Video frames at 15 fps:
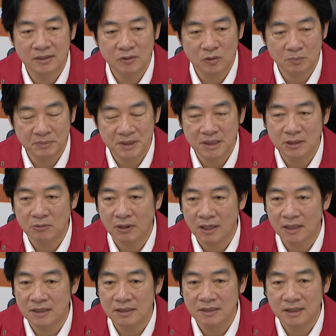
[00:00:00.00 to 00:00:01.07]
我们希望
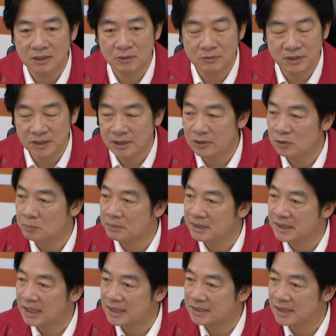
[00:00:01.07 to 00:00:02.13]
能够经由我们
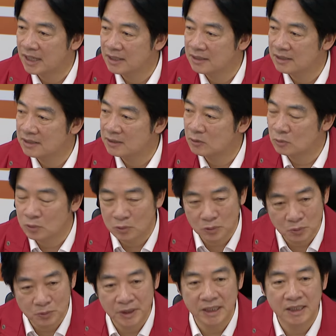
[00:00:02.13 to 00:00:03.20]
大家的共同
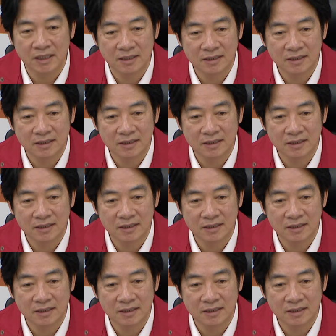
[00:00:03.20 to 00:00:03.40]
努力，